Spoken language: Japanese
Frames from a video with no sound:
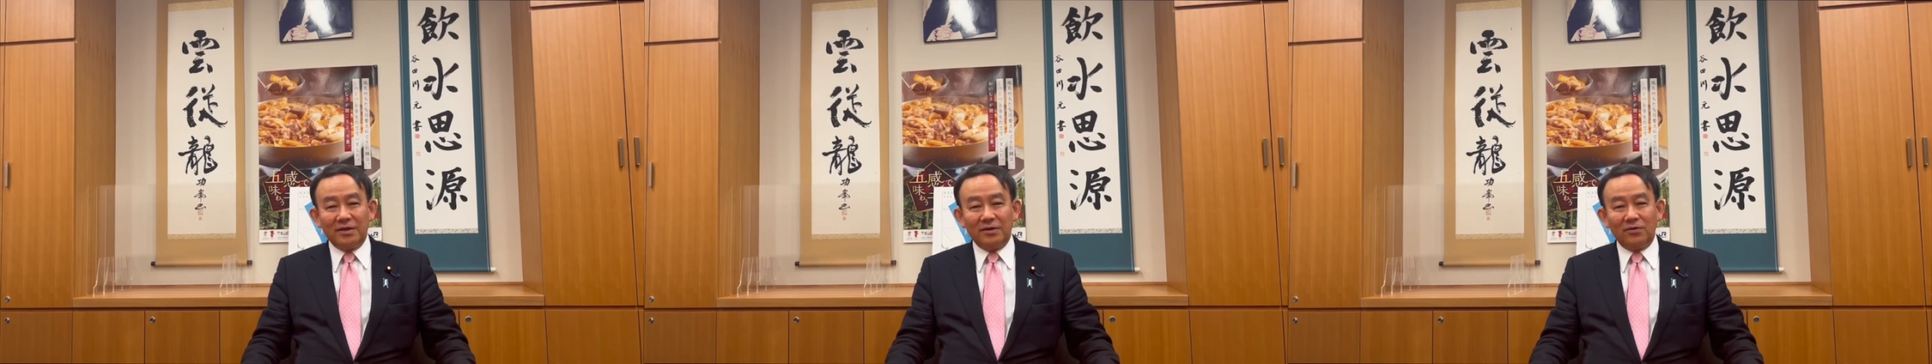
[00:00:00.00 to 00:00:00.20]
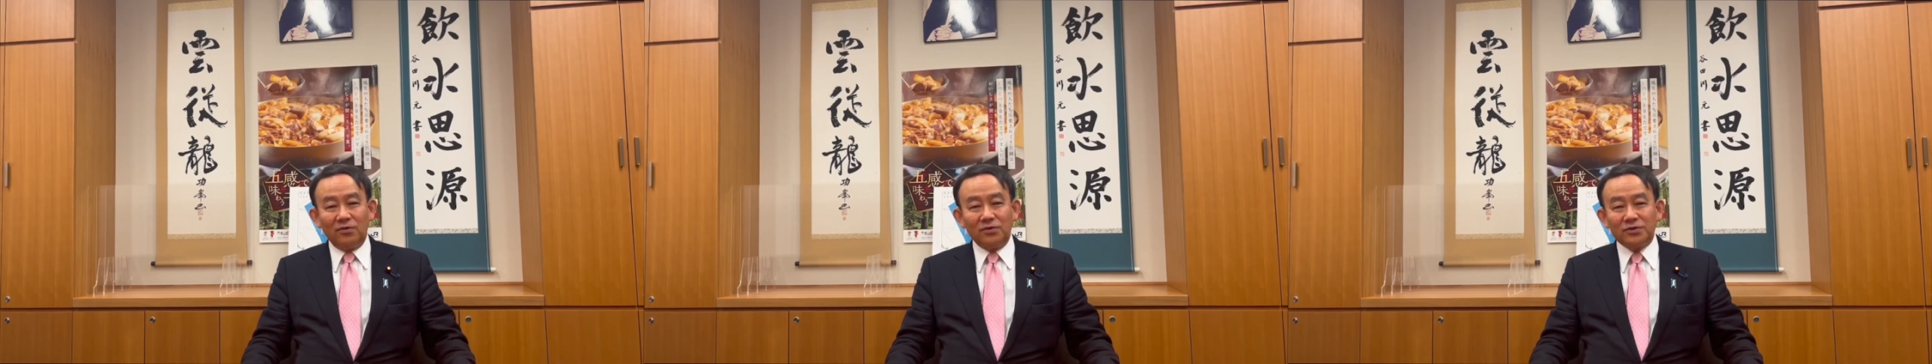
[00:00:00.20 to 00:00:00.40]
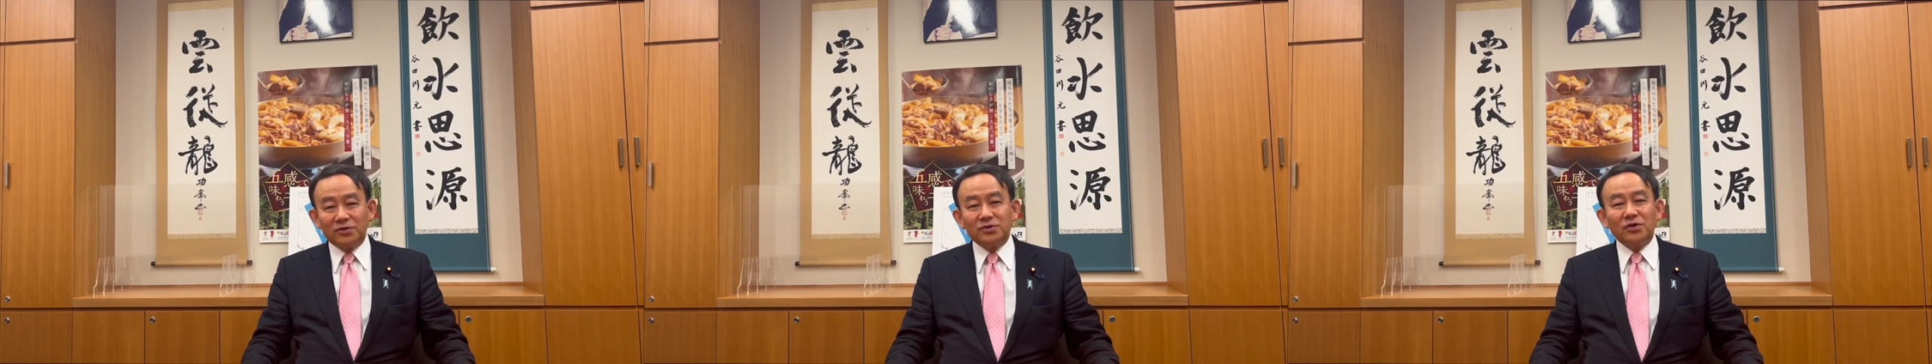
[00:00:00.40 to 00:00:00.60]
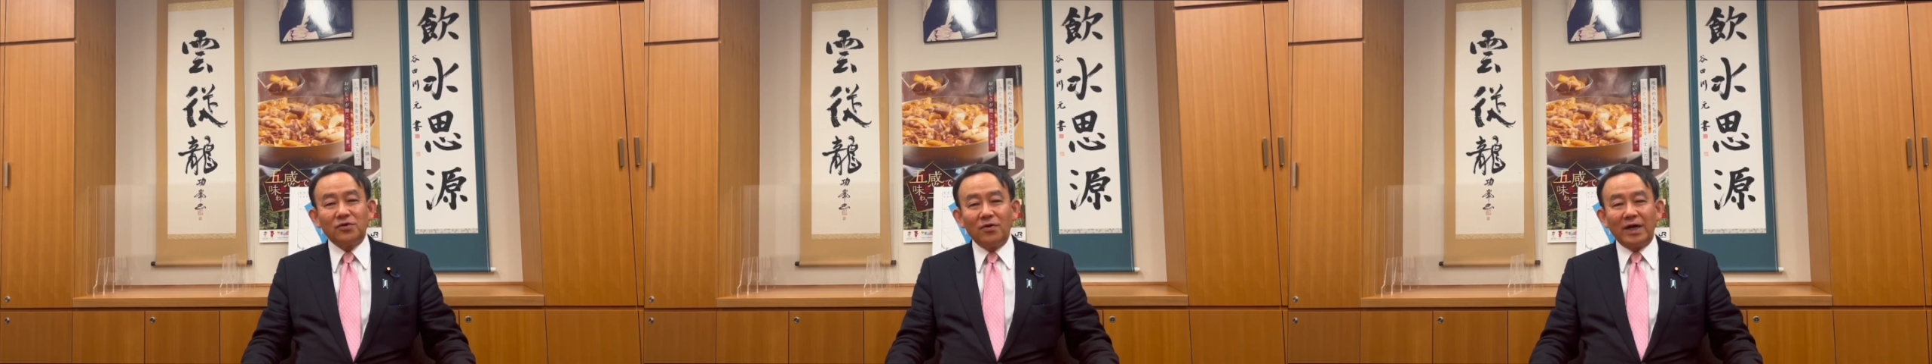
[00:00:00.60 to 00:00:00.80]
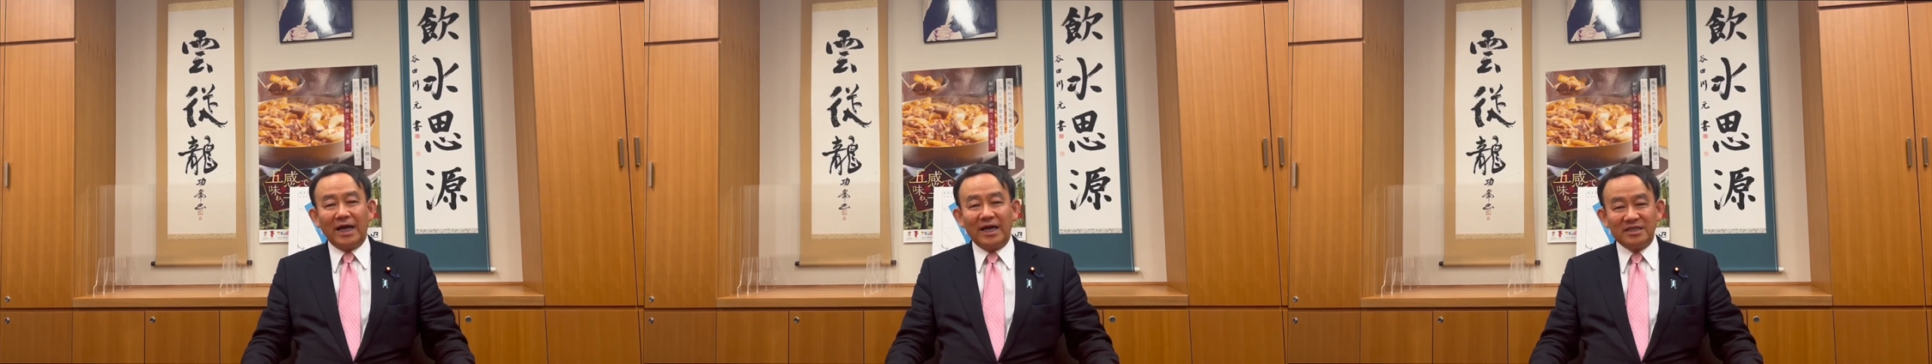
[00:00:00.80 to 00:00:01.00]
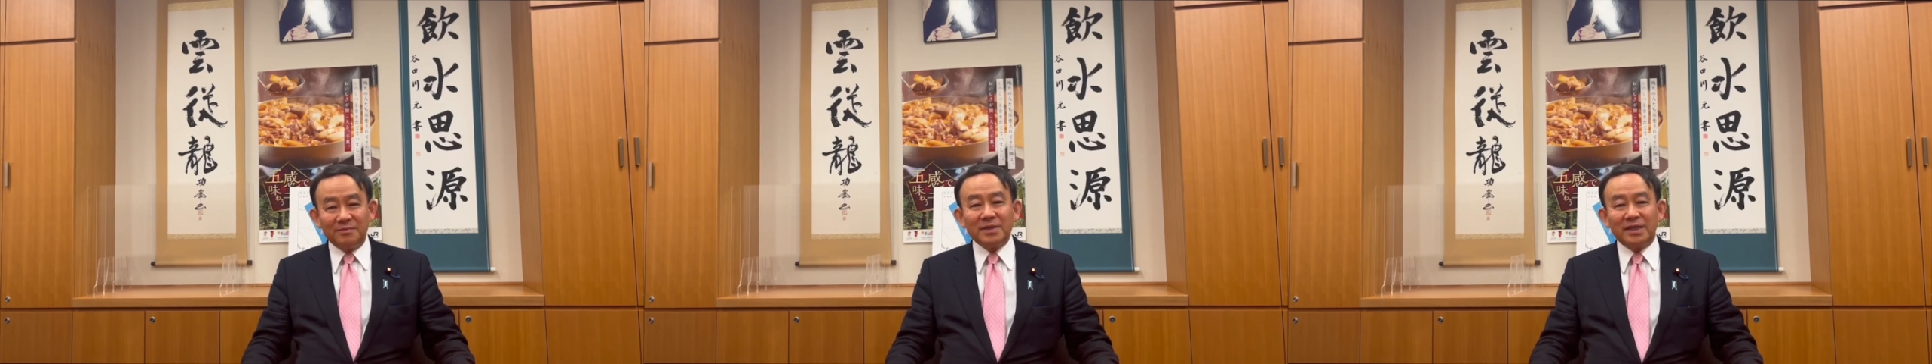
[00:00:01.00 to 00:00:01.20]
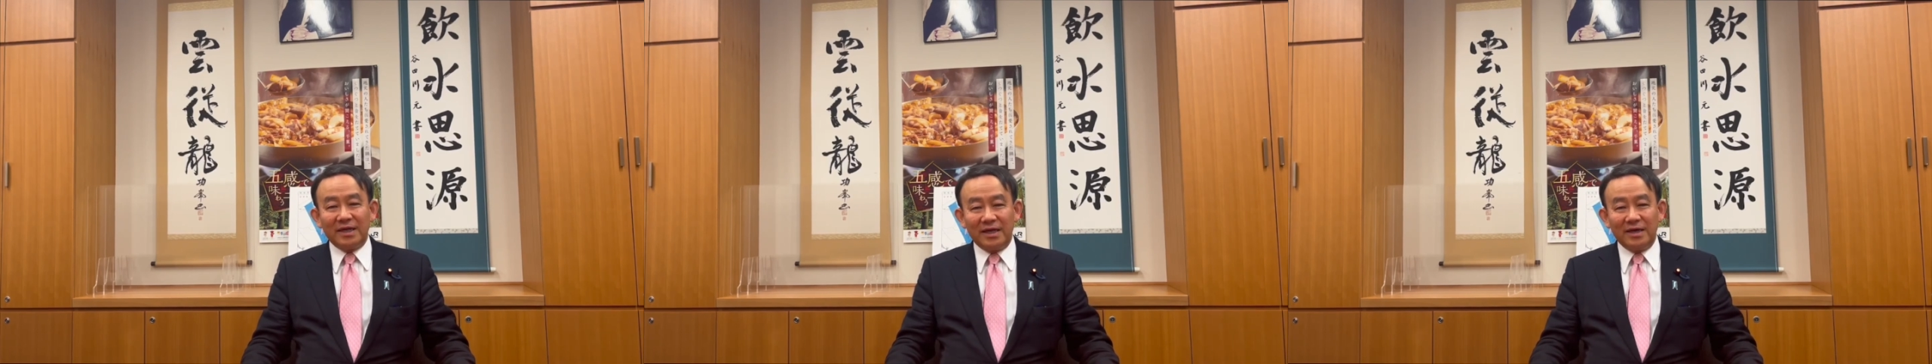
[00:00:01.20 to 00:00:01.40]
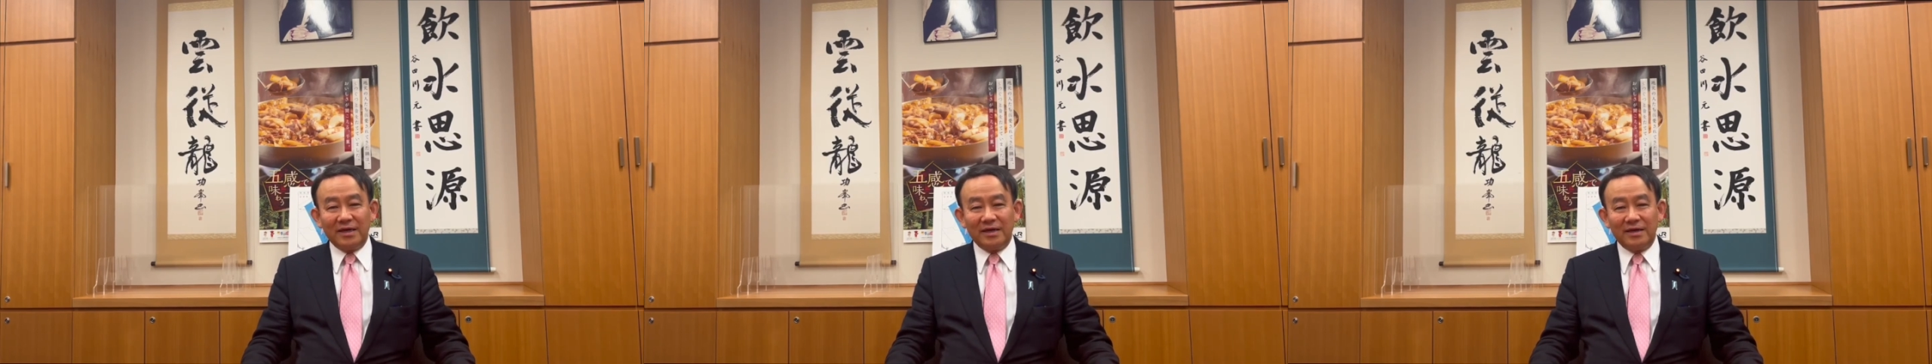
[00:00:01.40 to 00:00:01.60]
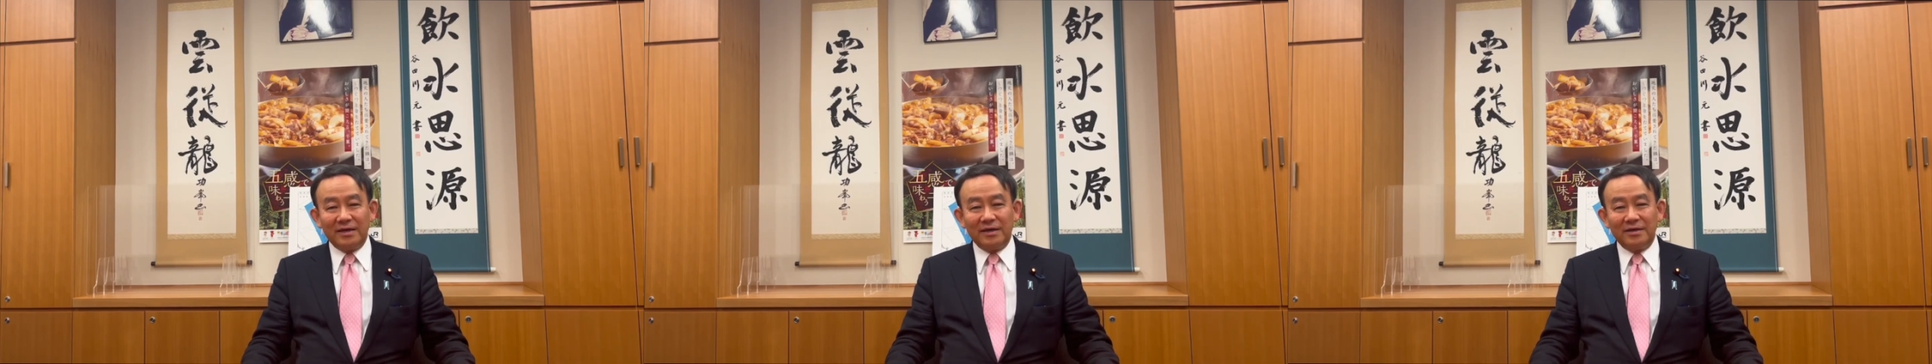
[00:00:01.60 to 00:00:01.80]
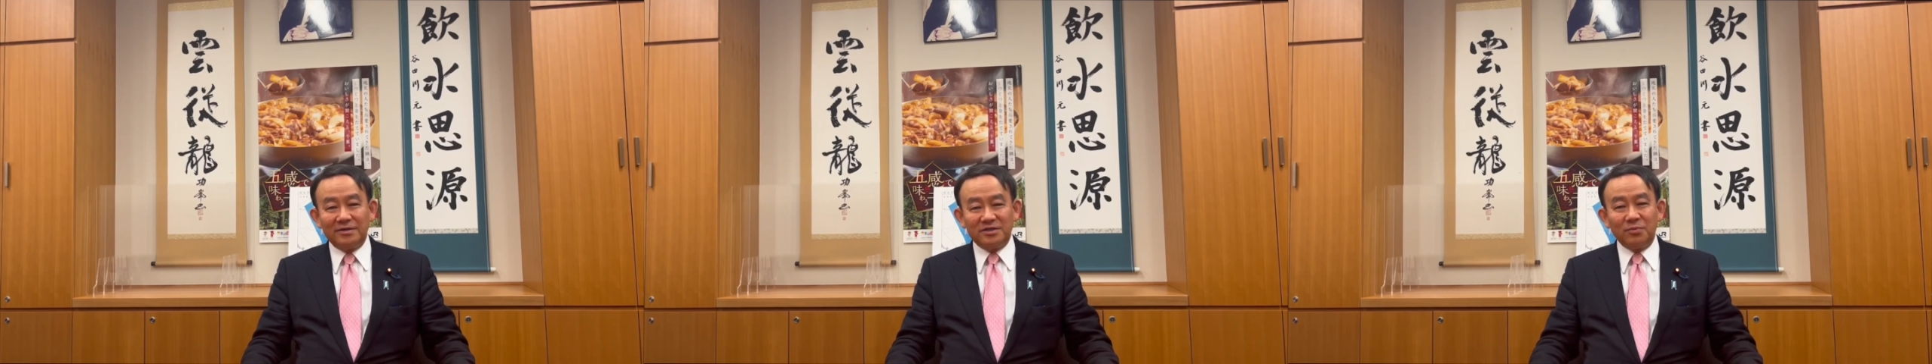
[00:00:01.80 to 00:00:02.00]
この通常国会初めて
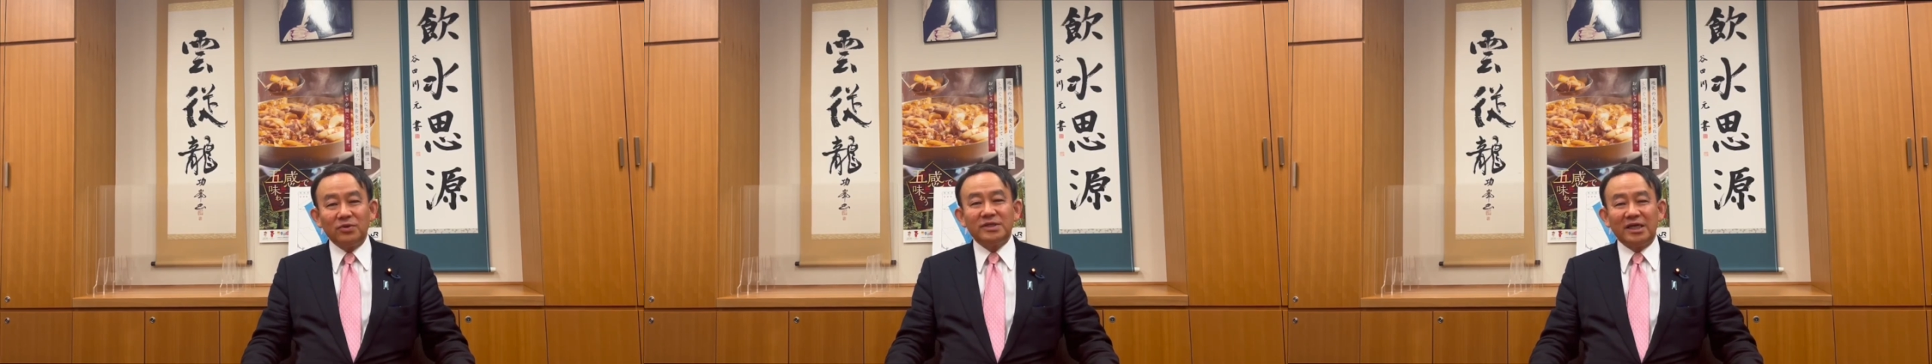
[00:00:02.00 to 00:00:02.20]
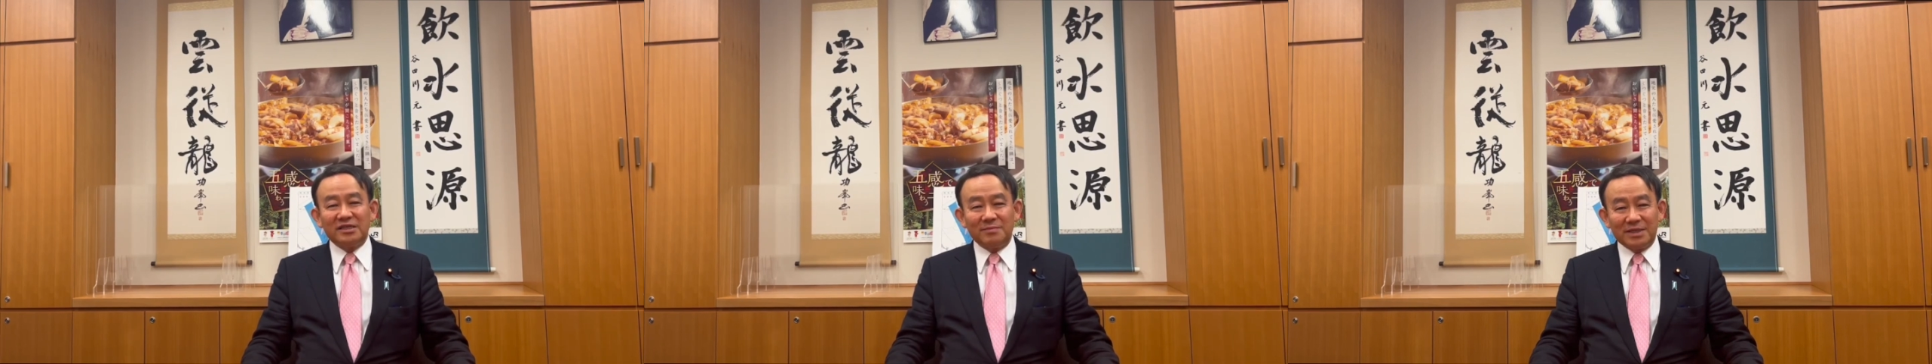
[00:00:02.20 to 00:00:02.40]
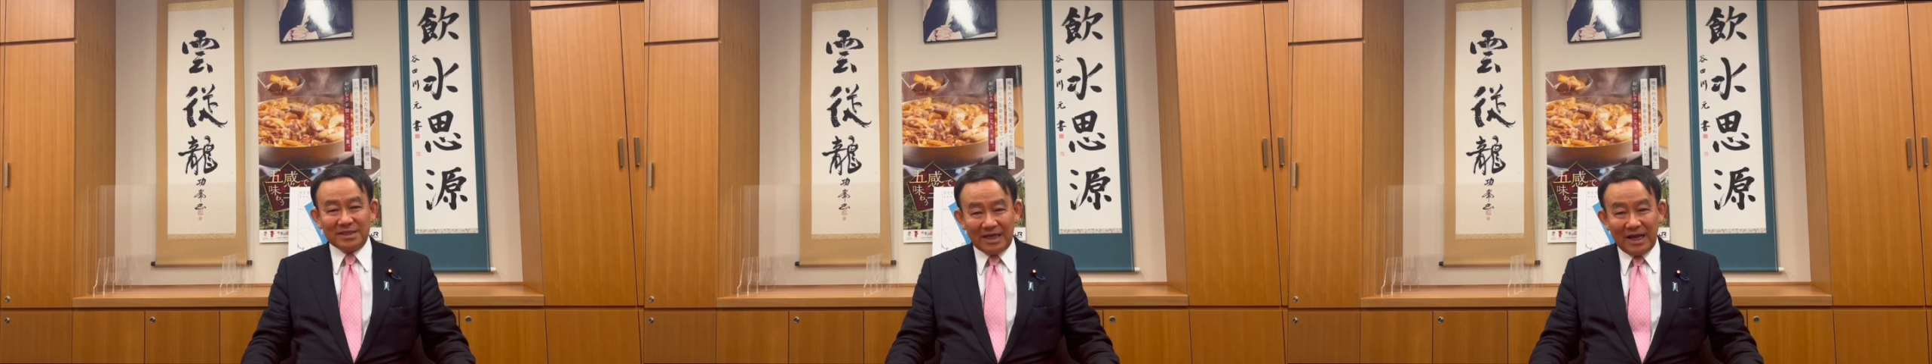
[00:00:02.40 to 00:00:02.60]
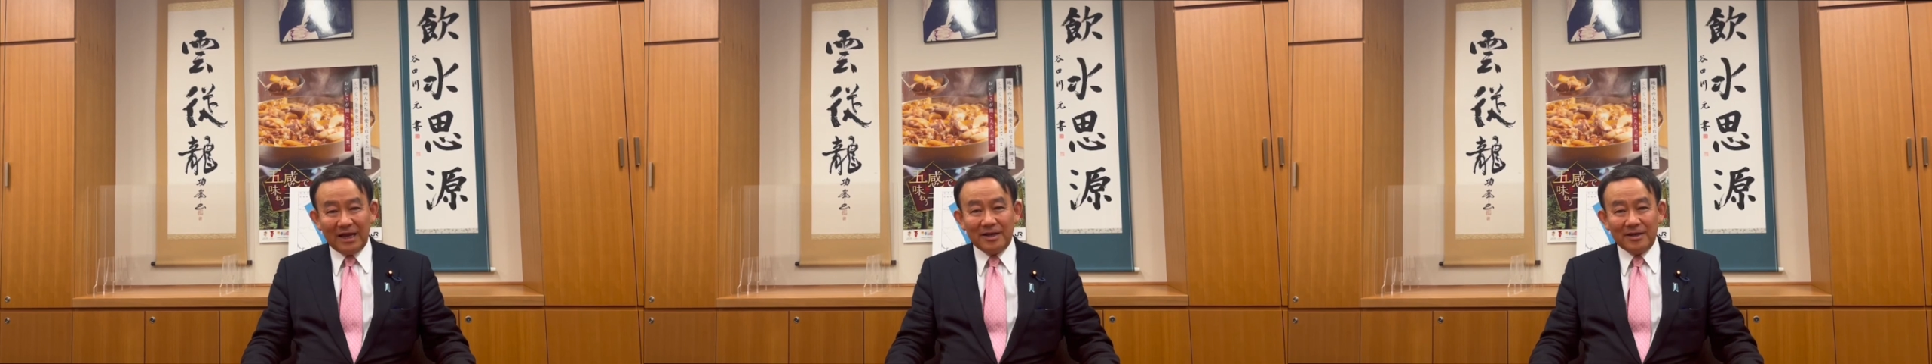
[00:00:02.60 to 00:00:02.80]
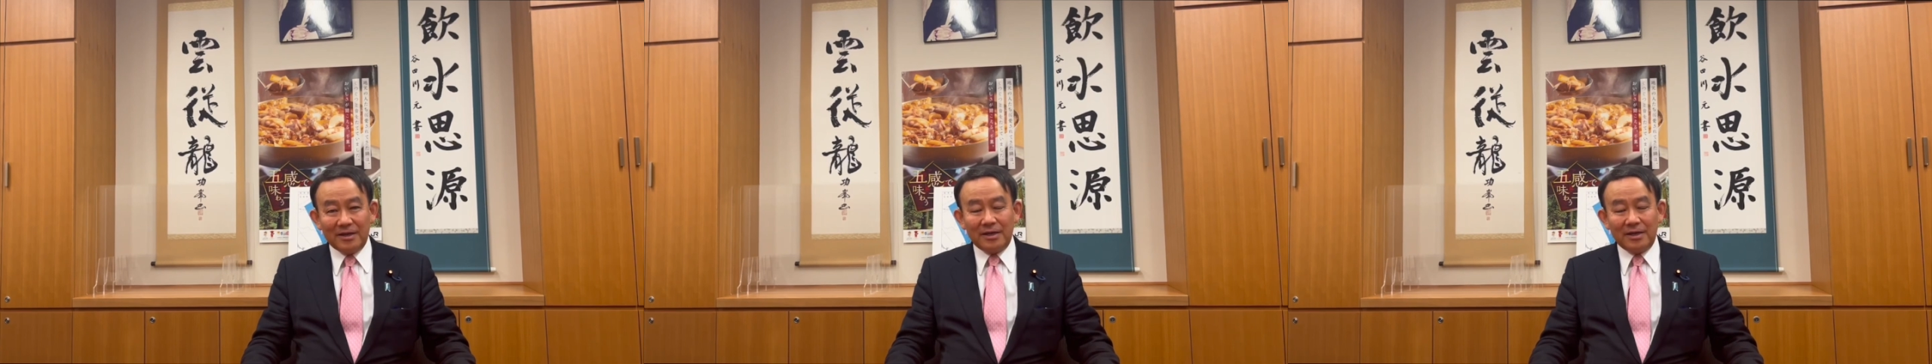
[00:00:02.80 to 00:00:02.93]
質問に立ちました、